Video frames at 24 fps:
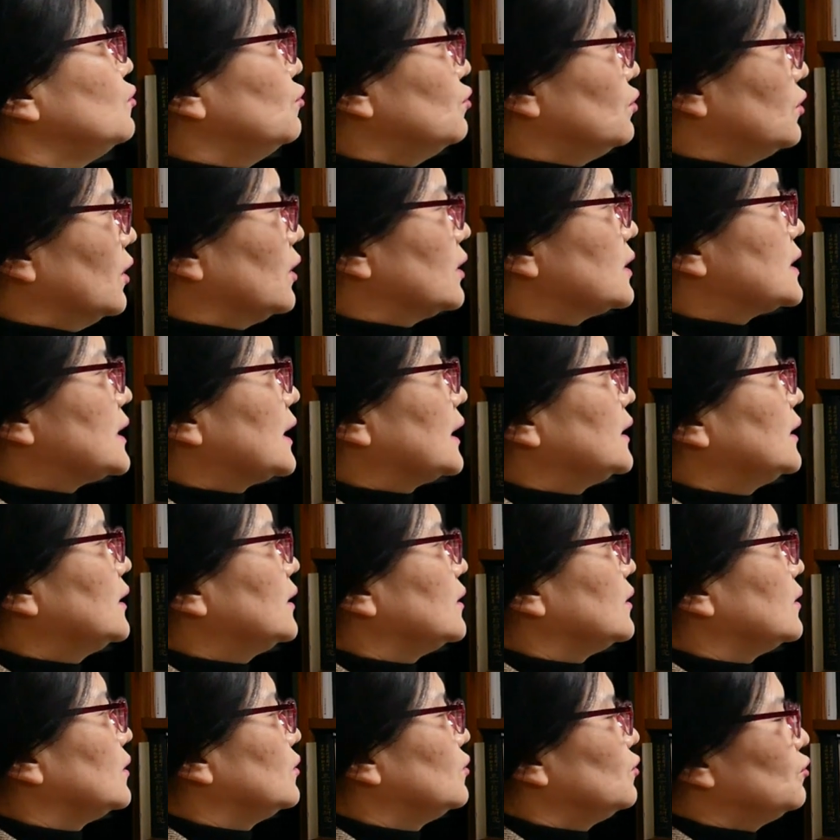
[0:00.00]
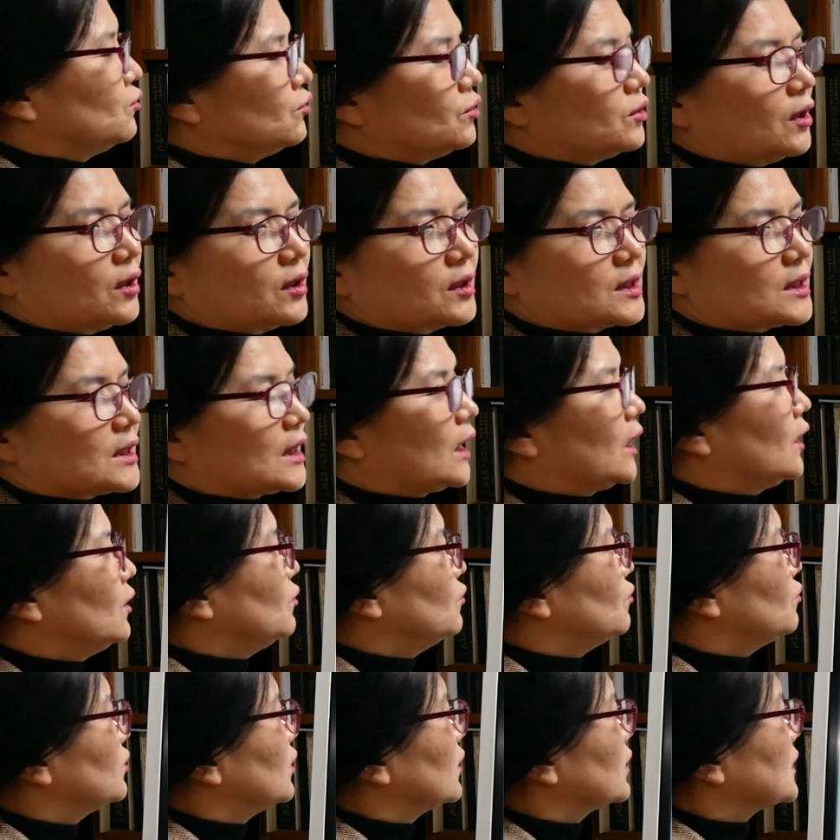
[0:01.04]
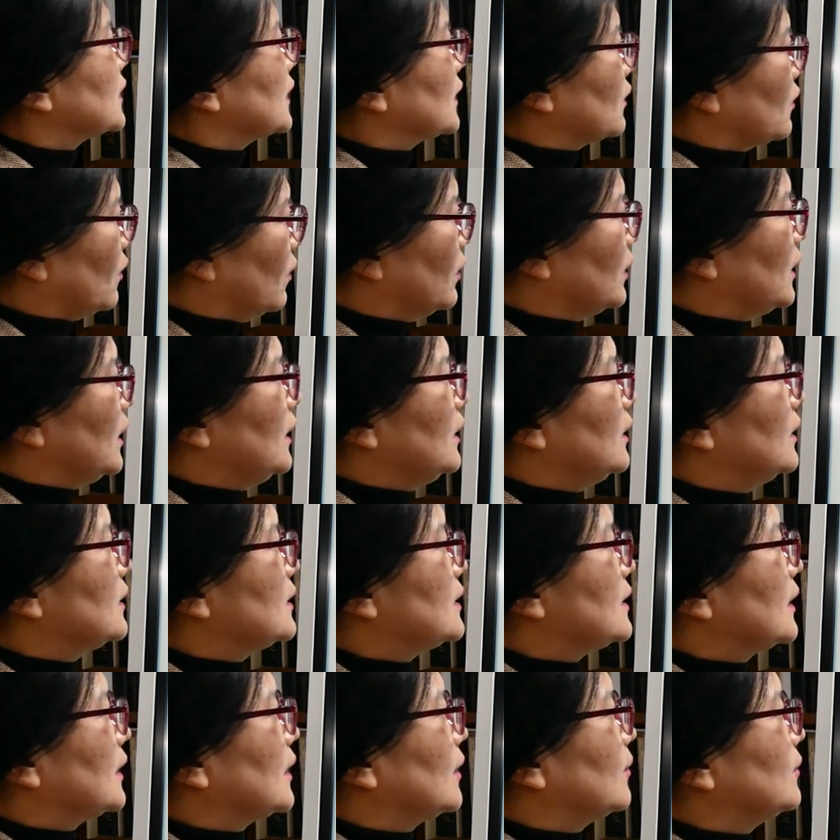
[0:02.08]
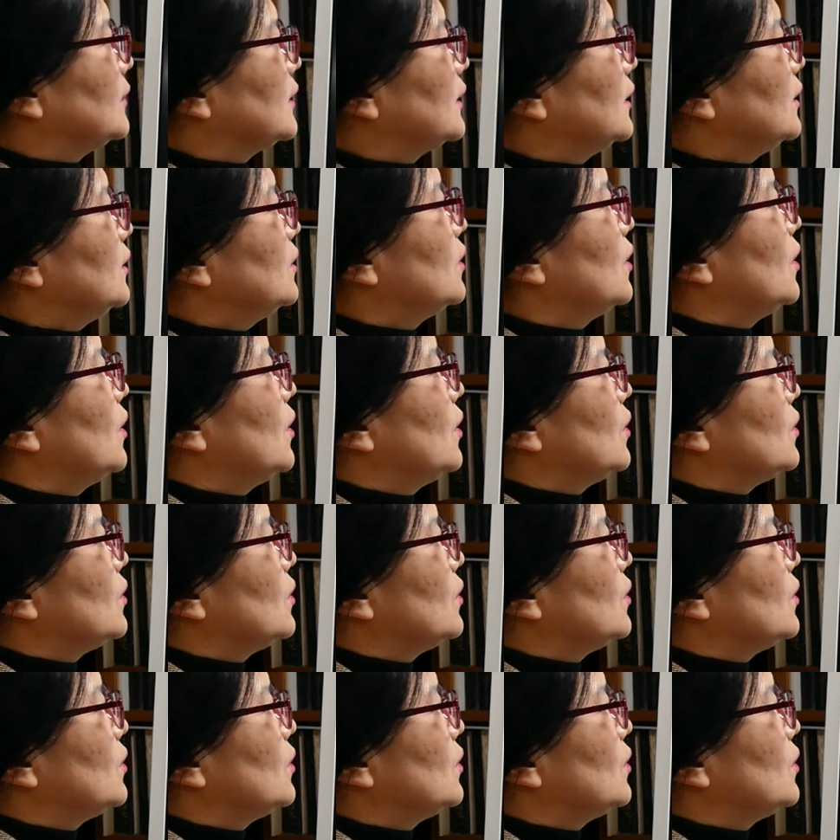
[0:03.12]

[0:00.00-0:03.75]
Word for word: 유덕자는 유덕자, 유덕자 덕이 있는 사람들은